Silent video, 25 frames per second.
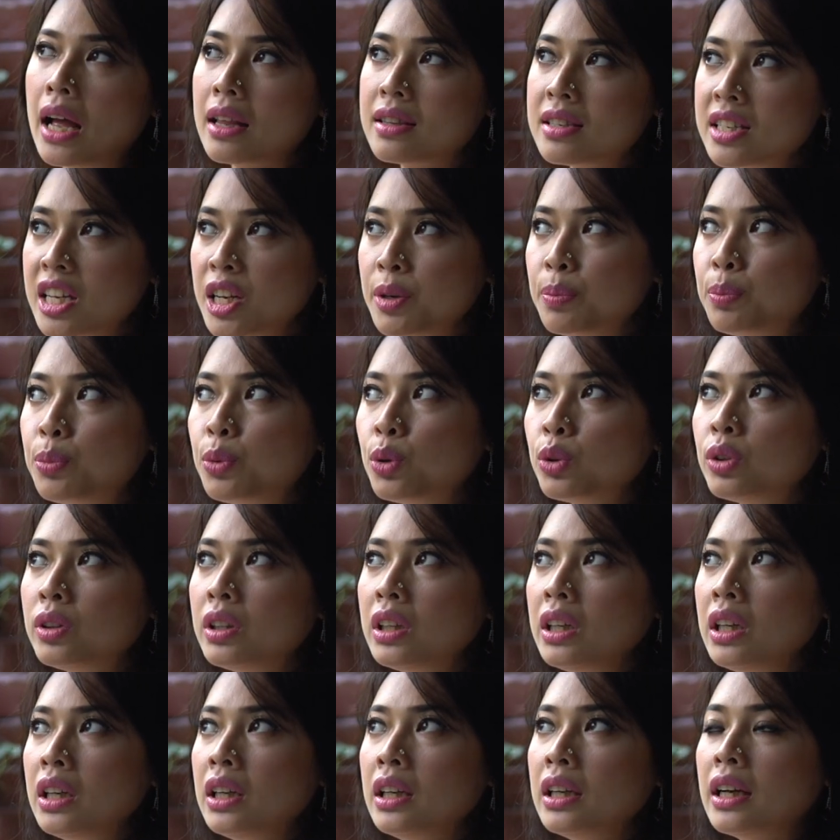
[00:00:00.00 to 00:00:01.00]
নাচের
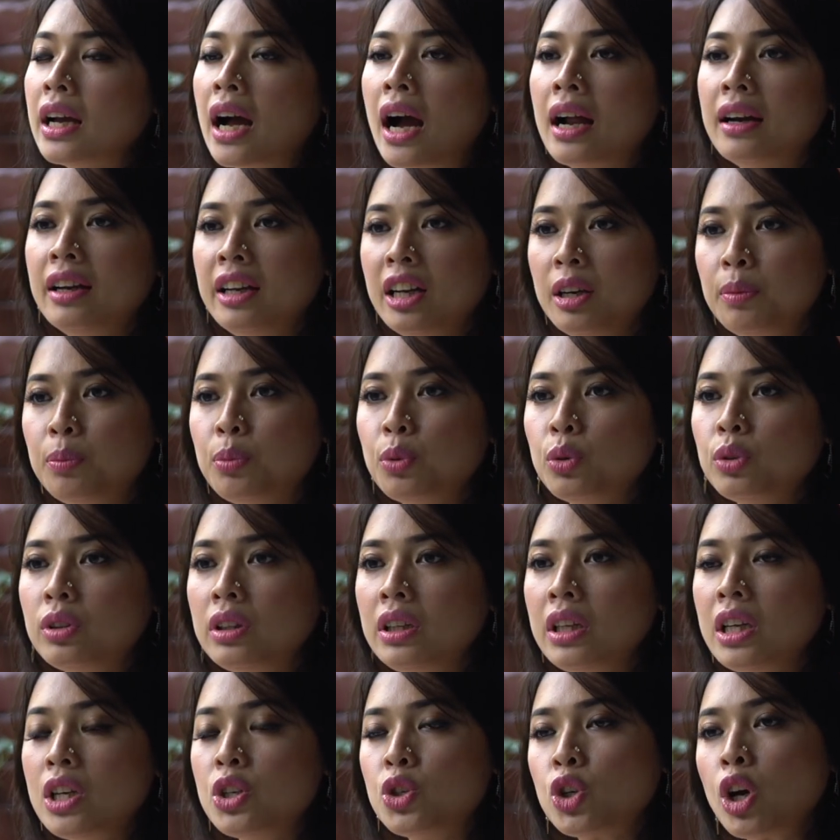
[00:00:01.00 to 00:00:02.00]
প্রতি গানের
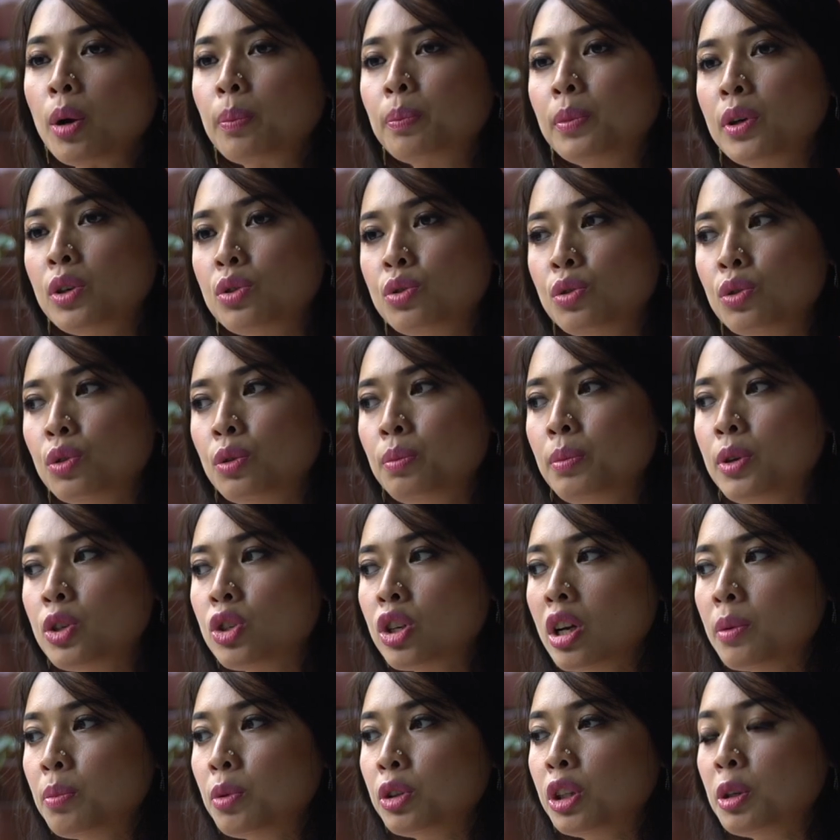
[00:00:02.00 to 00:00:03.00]
প্রতি সব কিছুর
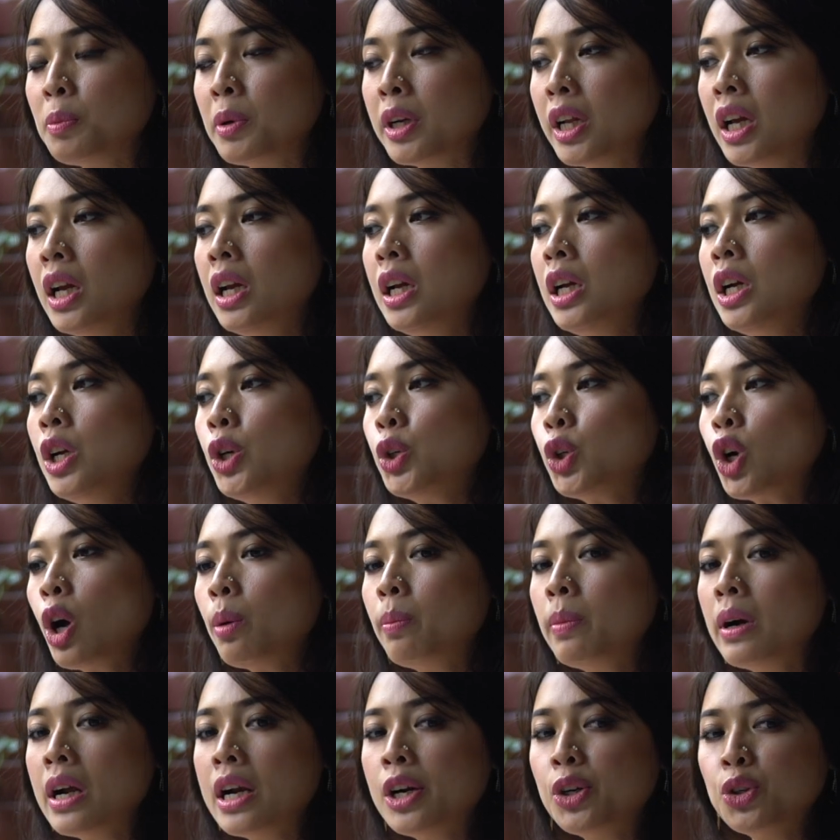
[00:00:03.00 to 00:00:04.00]
বিষয়ের প্রতি মানে
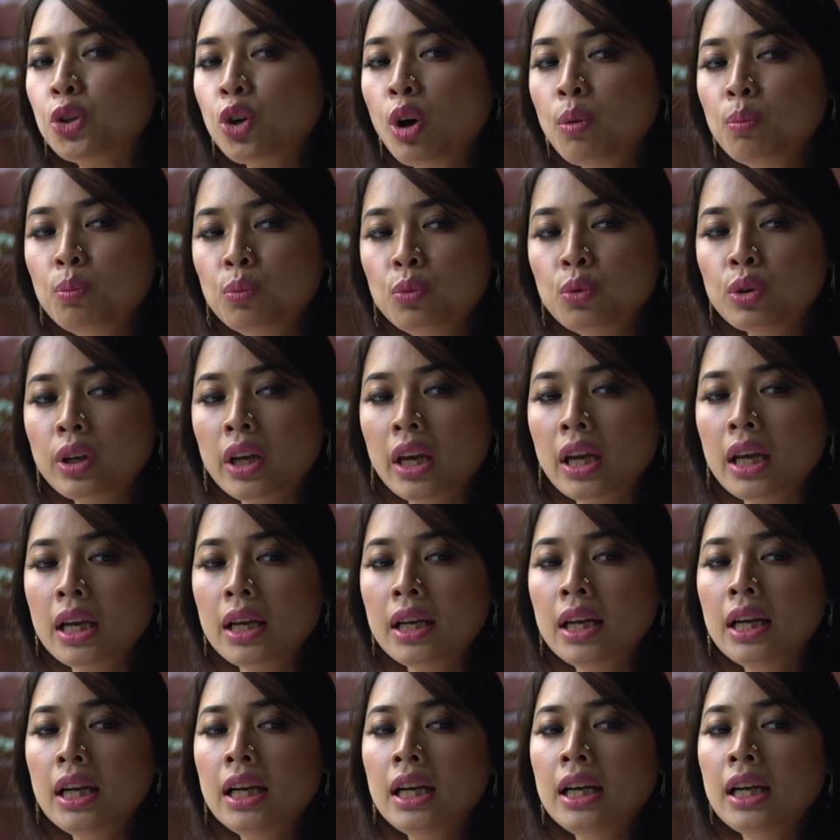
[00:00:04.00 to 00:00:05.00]
সবার সম্মুখে
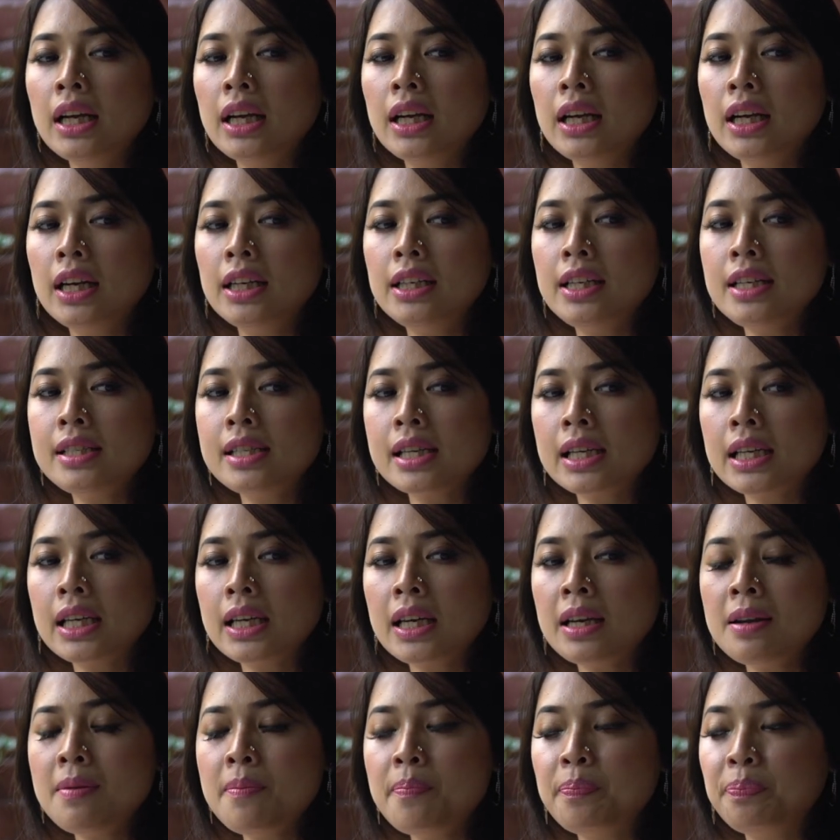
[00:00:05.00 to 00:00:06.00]

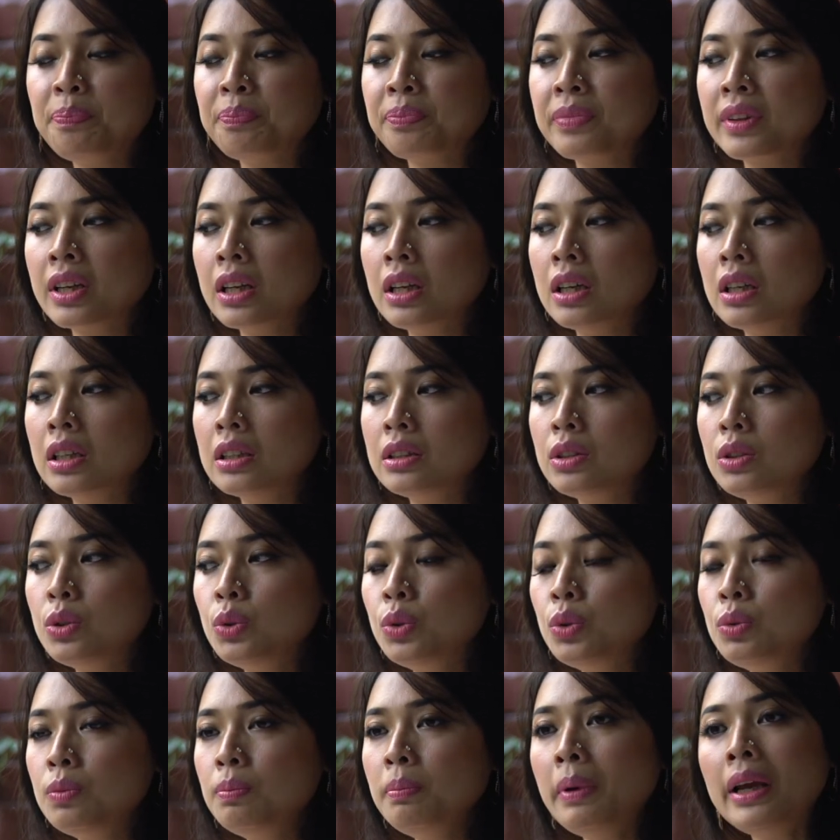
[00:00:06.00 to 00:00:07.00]
নিজেকে
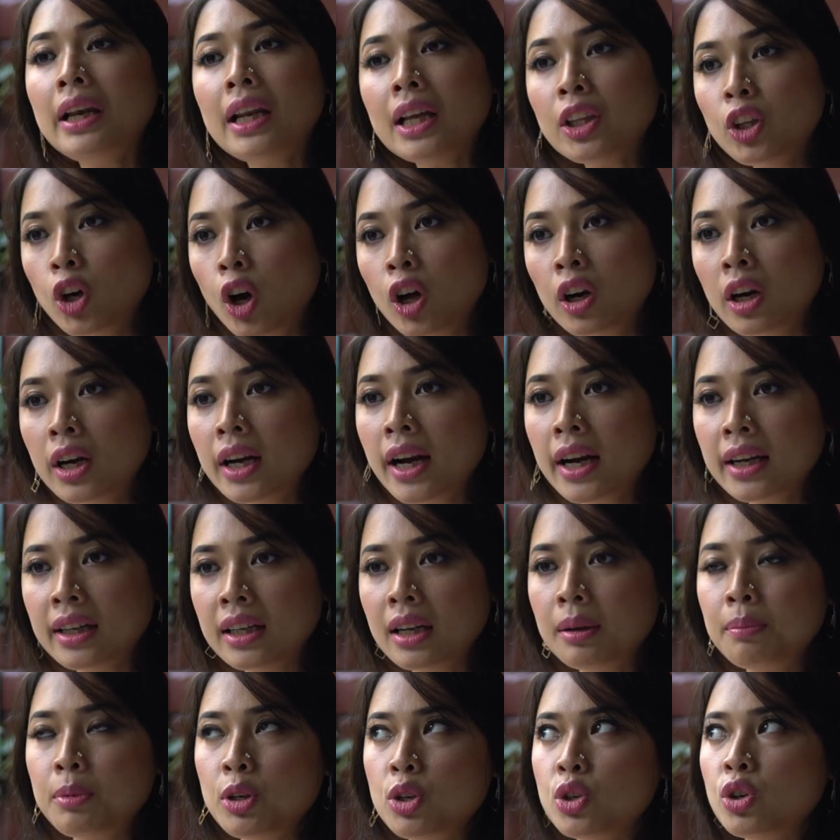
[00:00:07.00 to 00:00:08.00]
মেলে ধরার
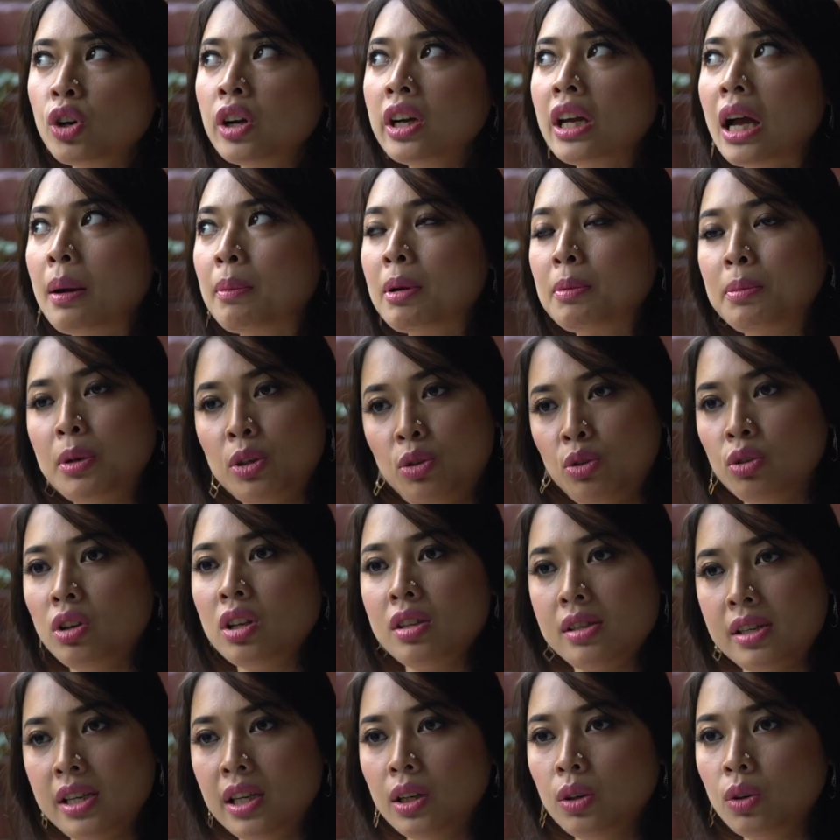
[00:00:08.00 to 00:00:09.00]
একটা বিষয় আমার
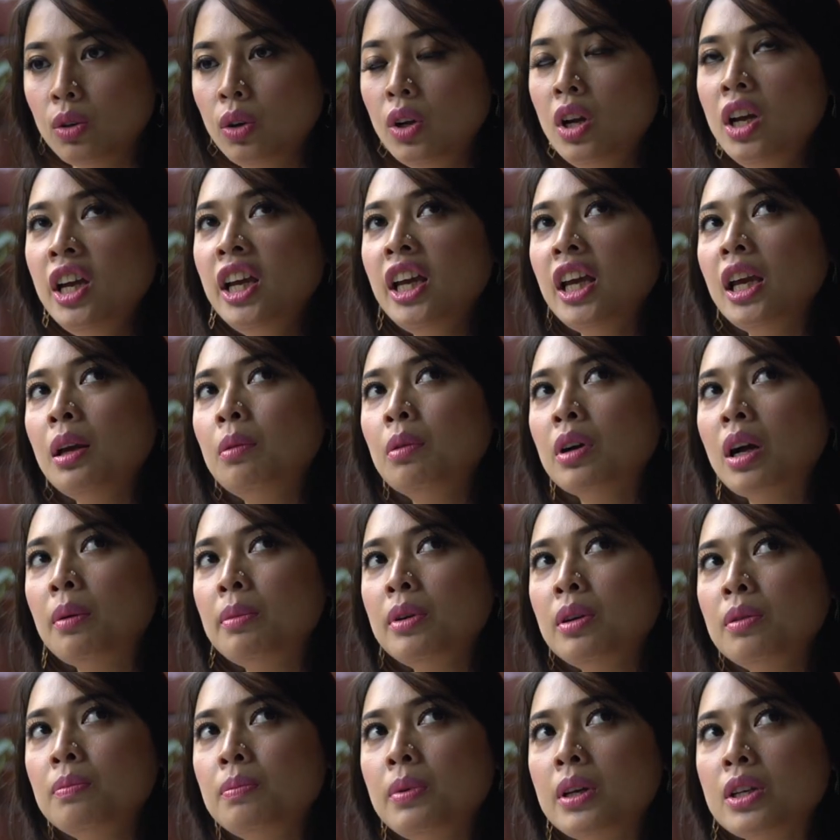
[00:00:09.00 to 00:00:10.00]
ভিতরে ছিল এবং
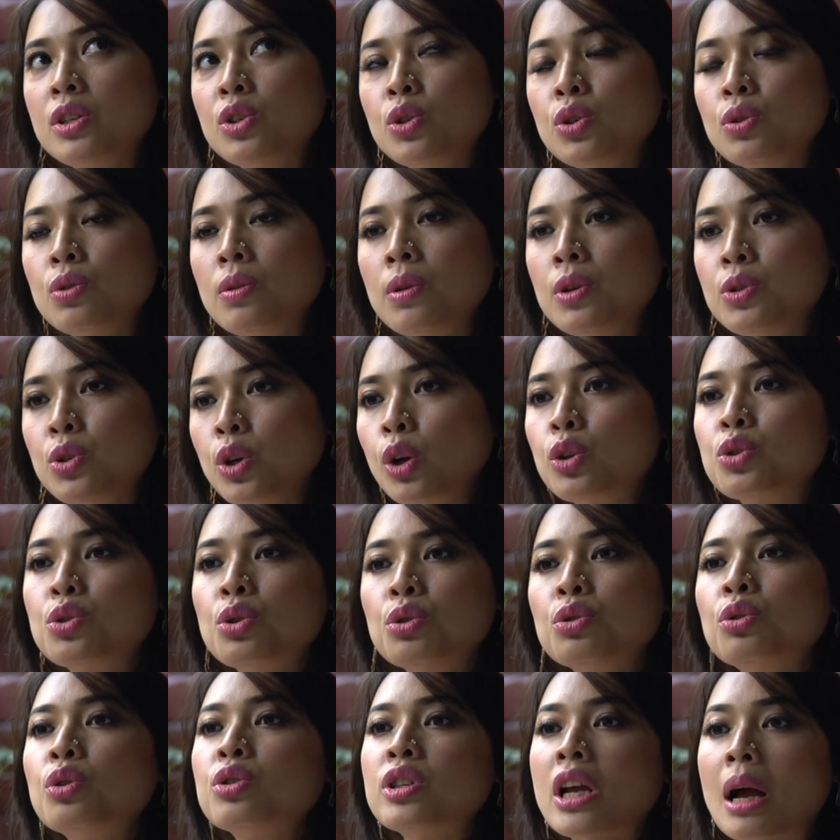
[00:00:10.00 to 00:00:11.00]
আমি বেশ
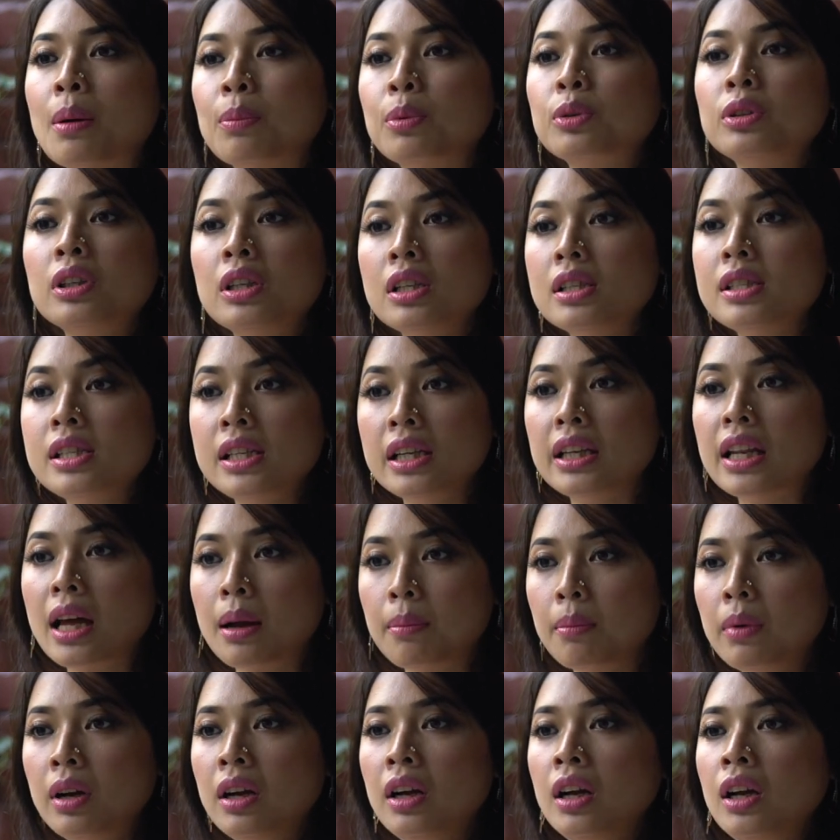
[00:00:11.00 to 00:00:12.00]
স্বচ্ছন্দ সাবলীল
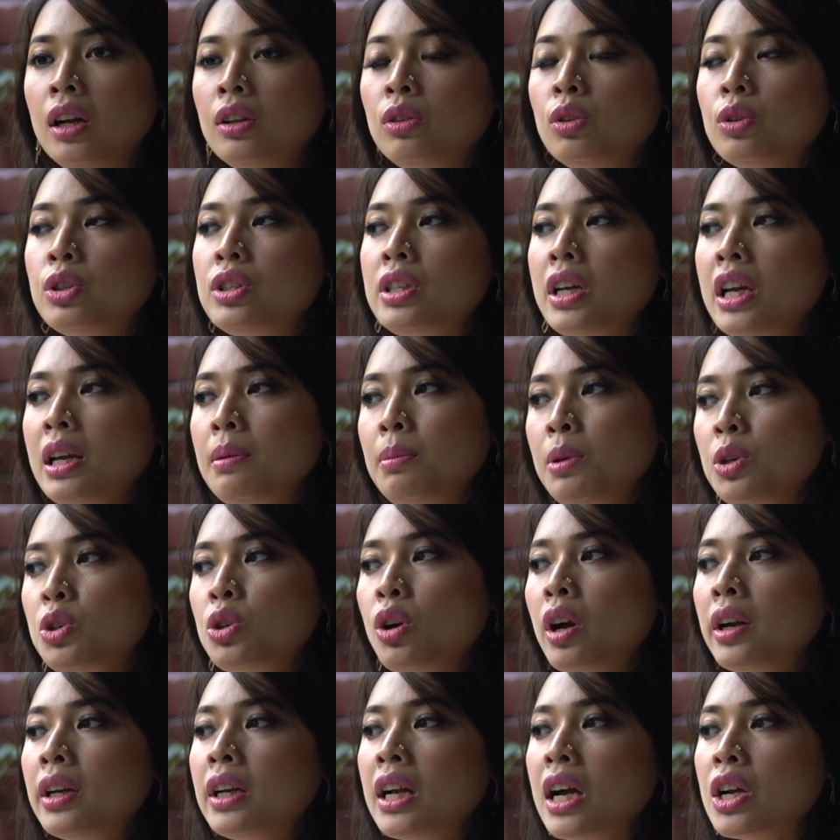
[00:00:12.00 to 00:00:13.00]
ছিলাম তো সেই
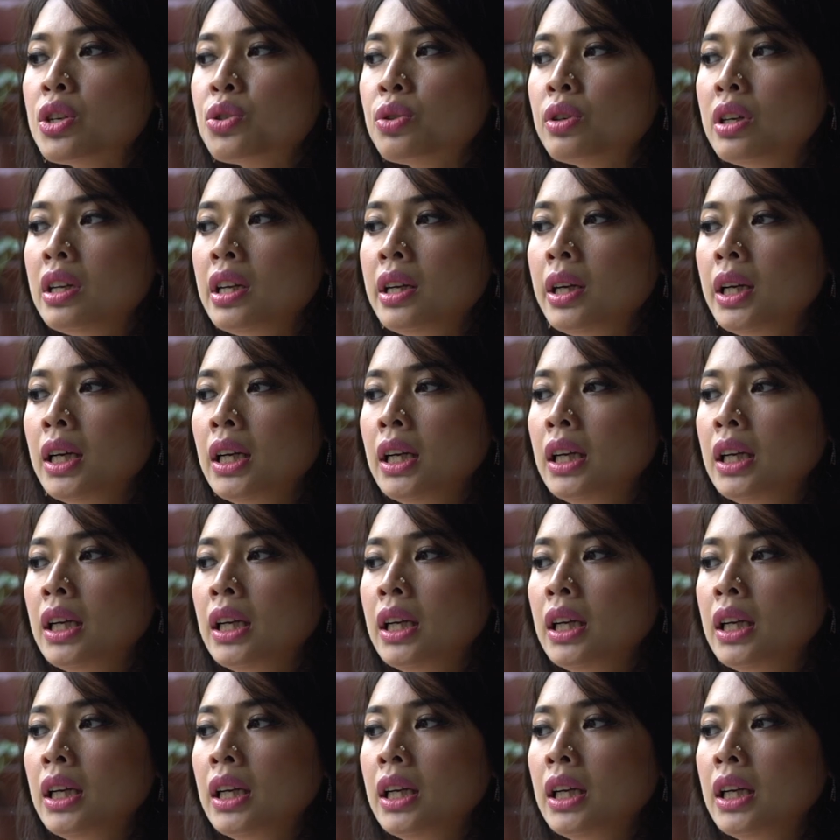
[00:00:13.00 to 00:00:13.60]
বিষয়টা আসলে